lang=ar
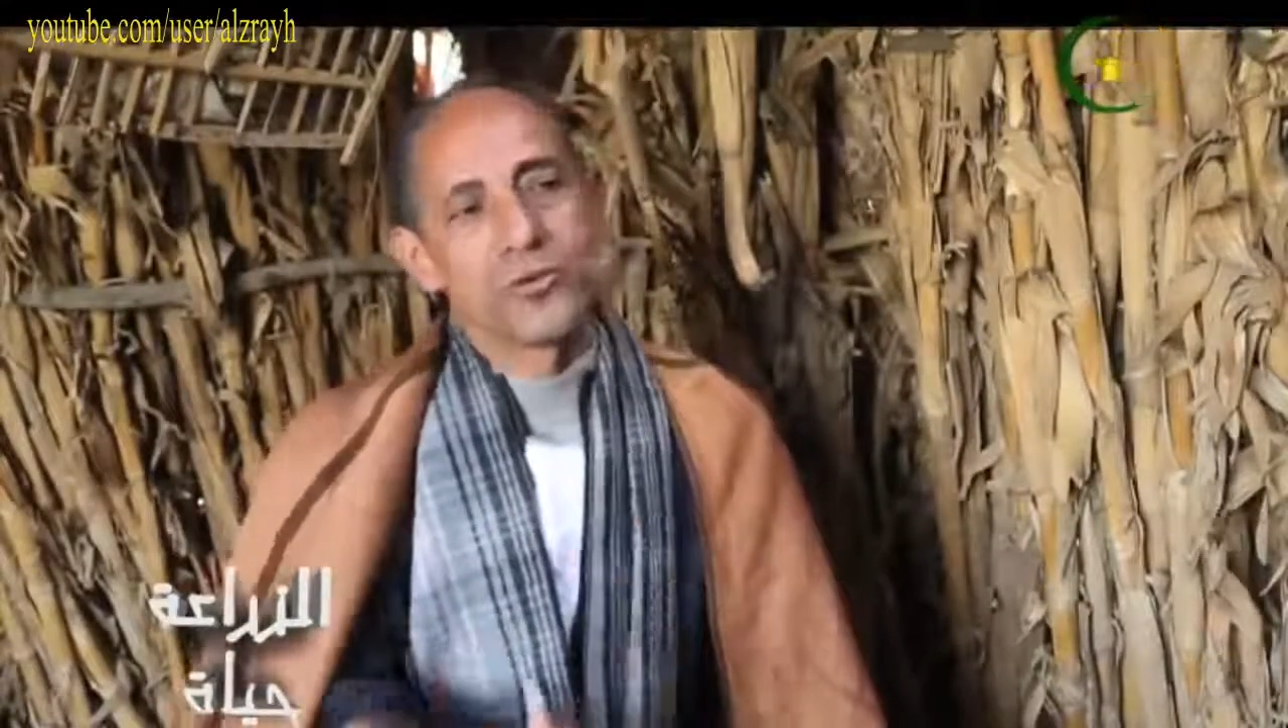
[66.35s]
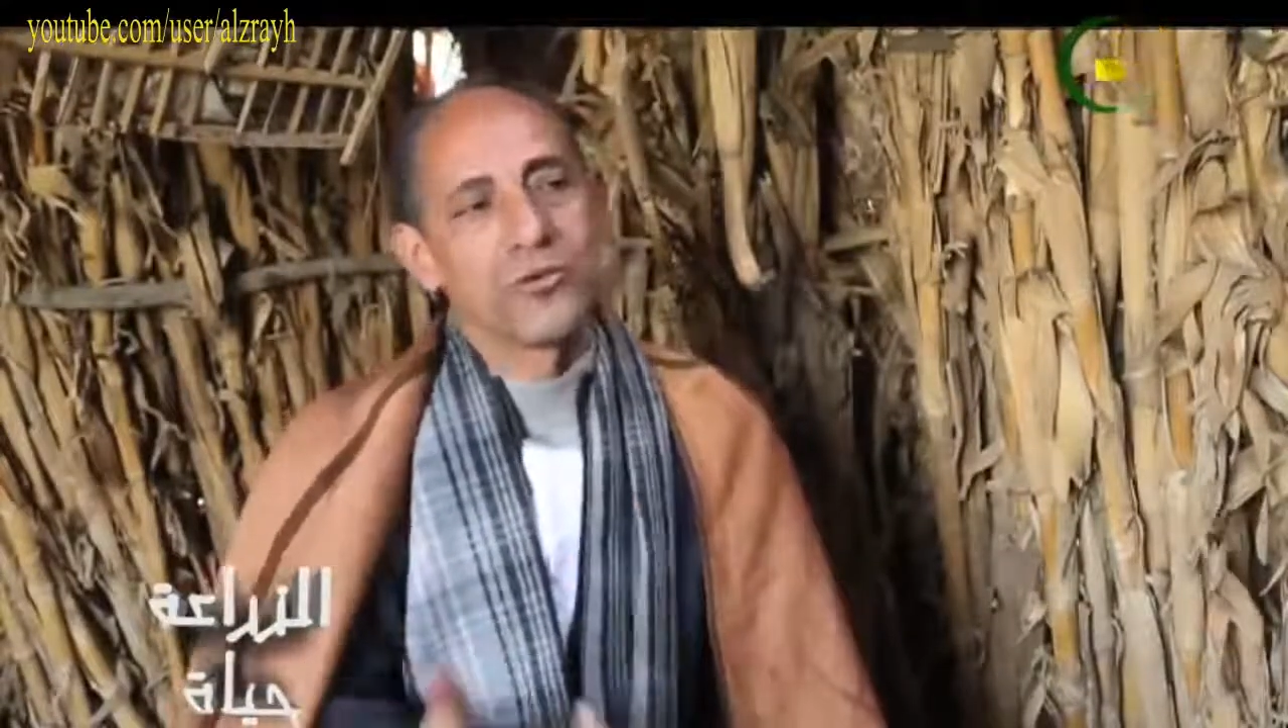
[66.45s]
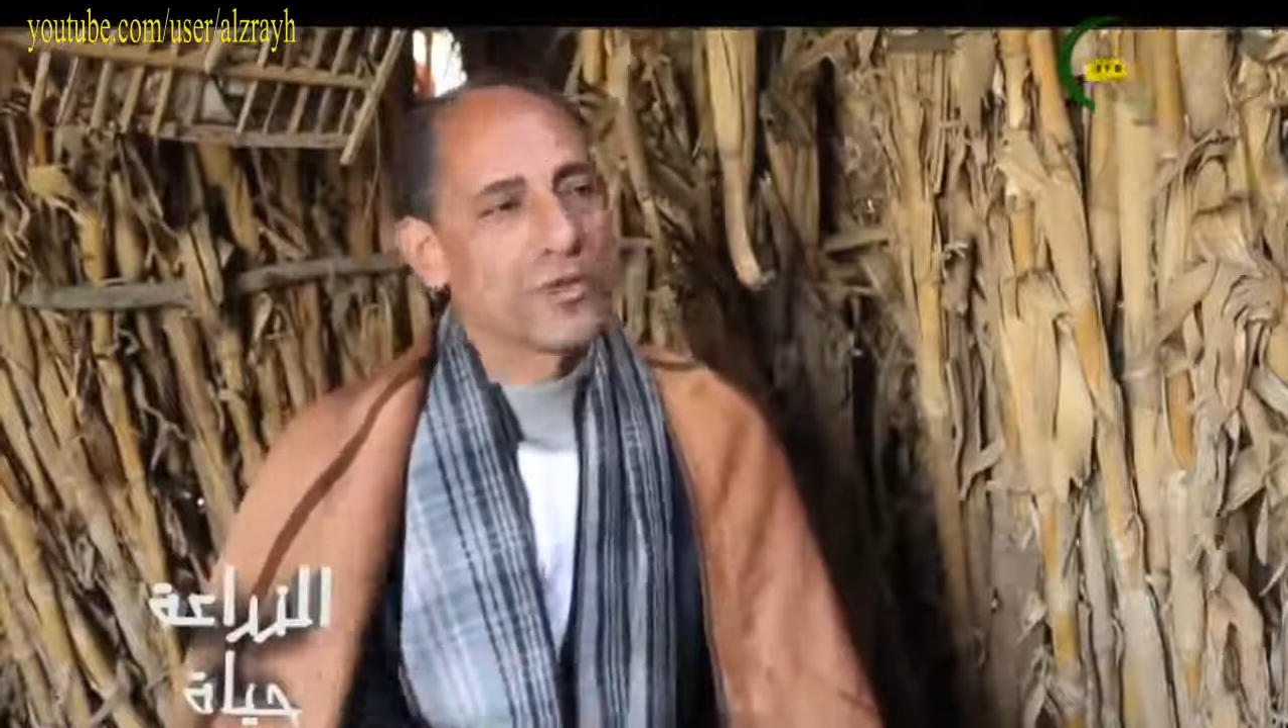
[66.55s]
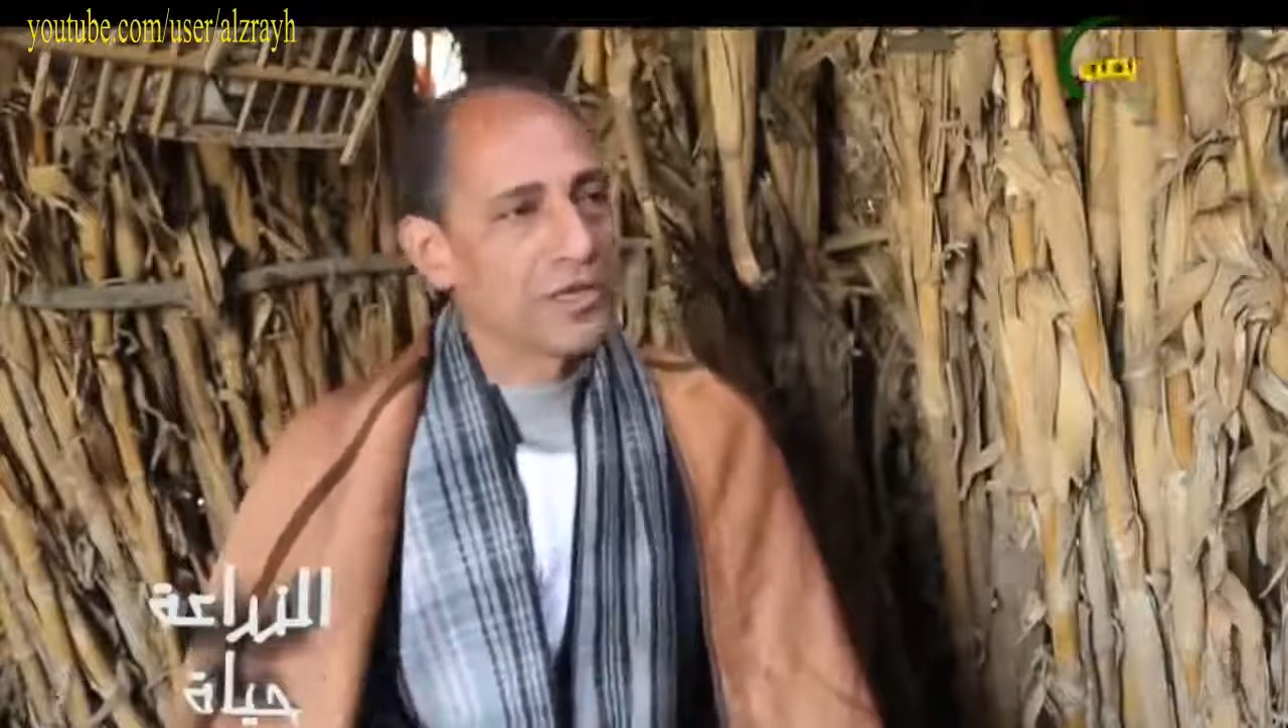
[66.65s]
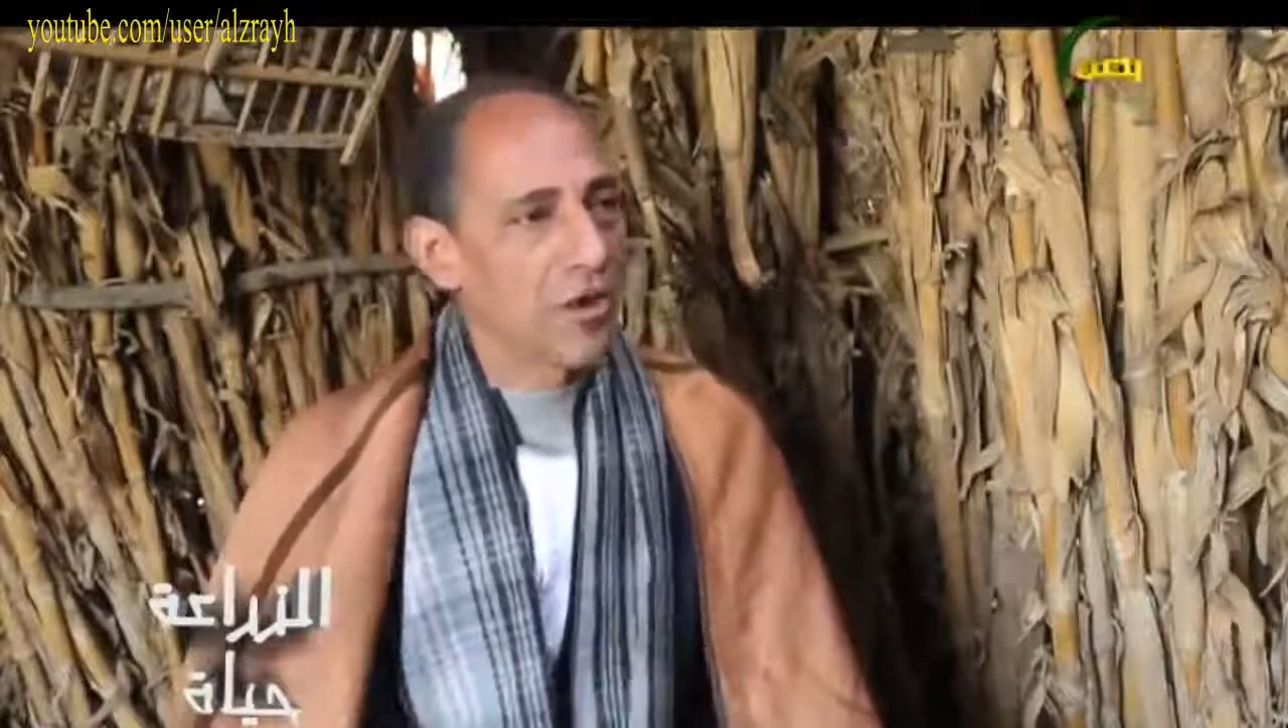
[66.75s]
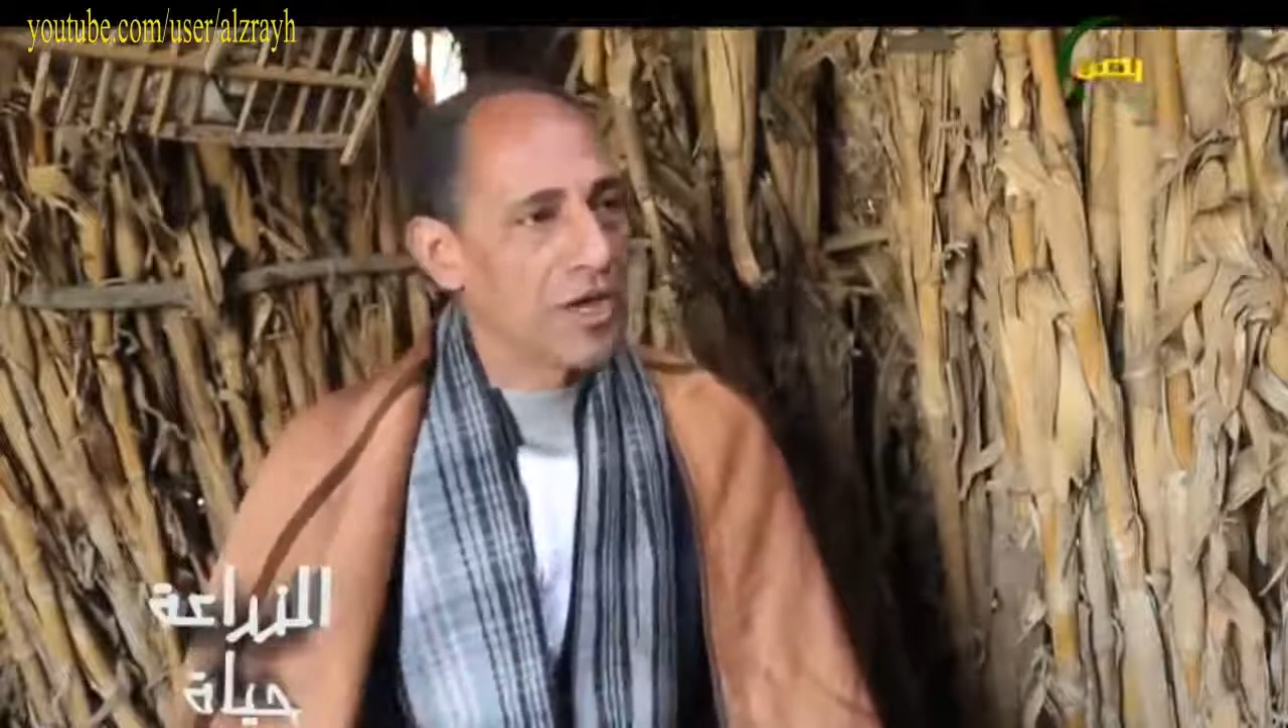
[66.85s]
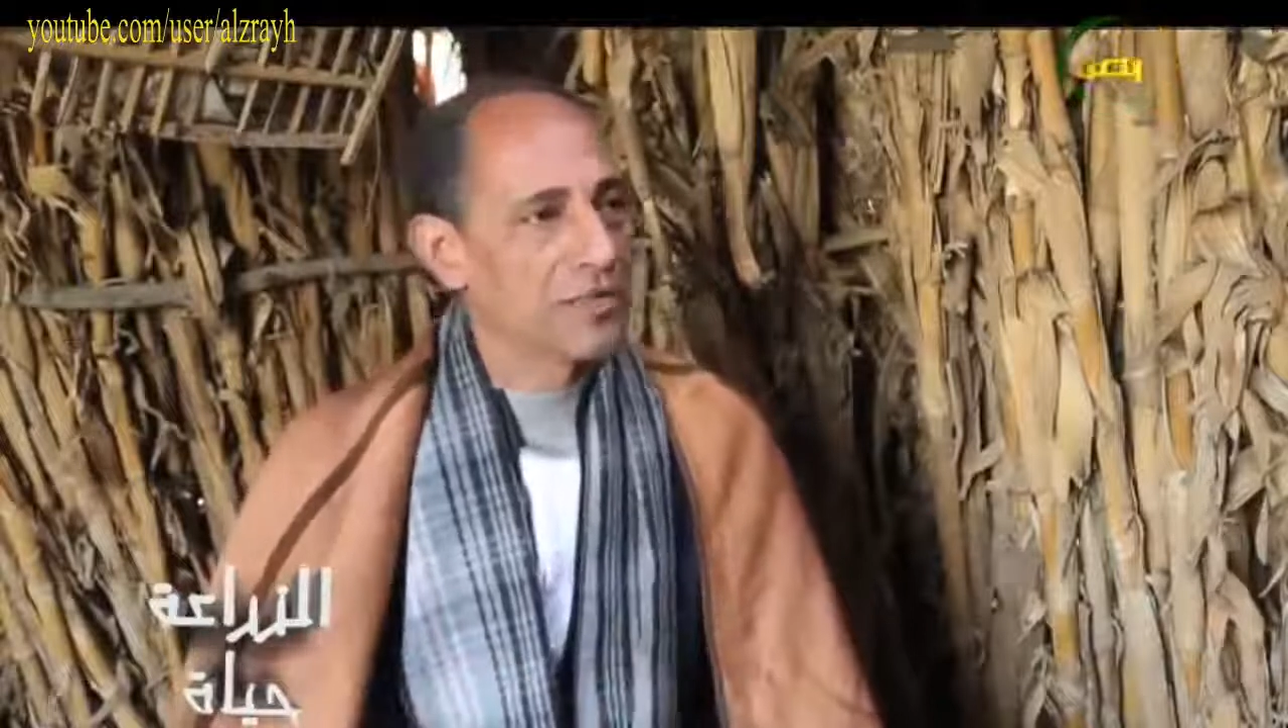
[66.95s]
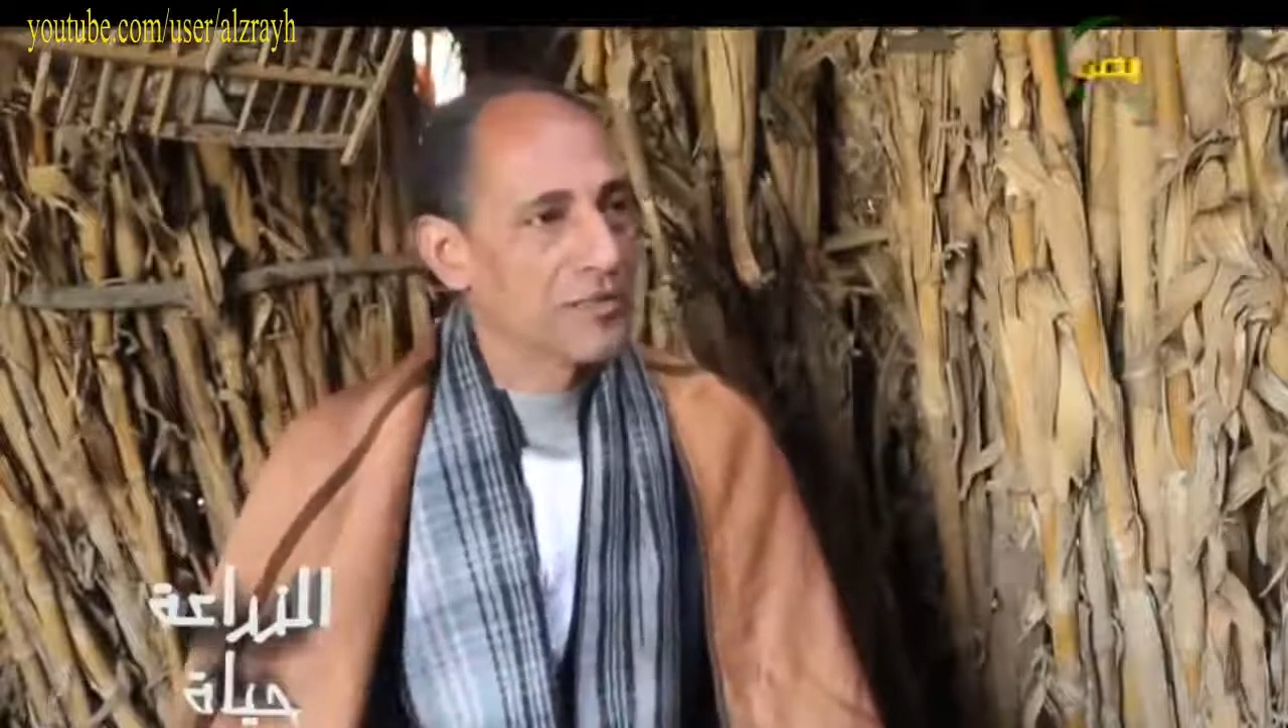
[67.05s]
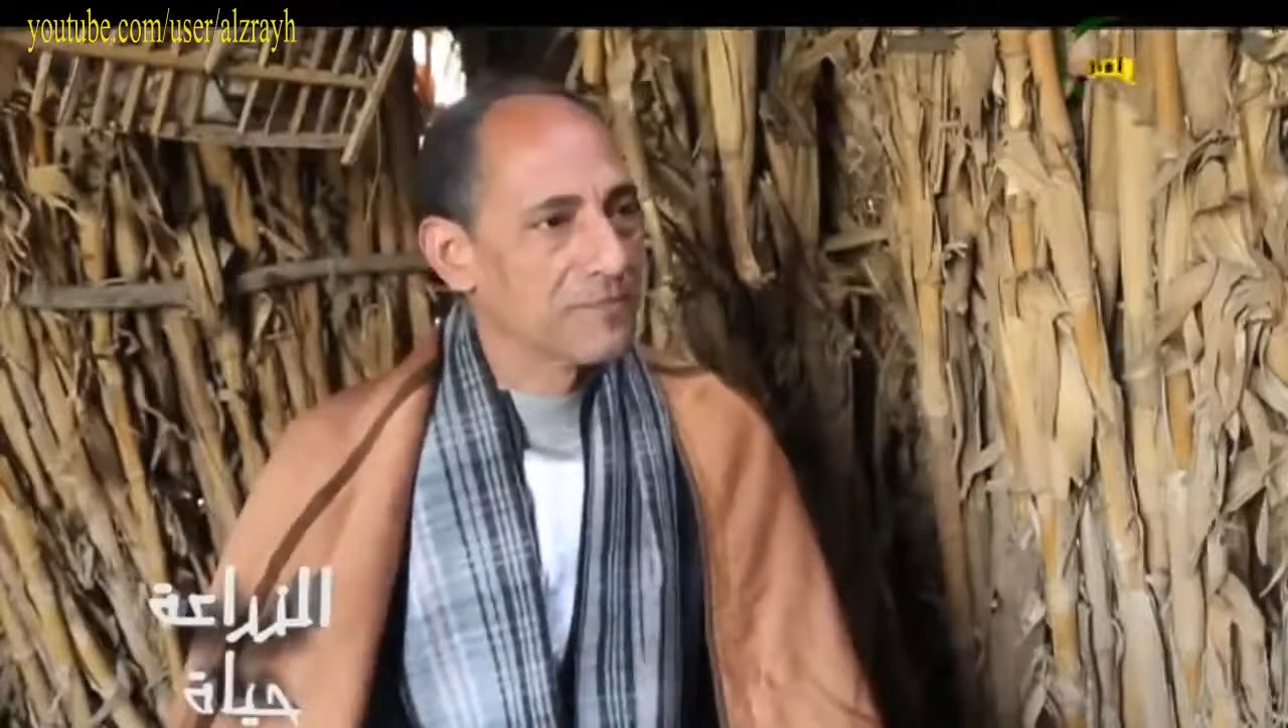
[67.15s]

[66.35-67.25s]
كلهم قطعه واحده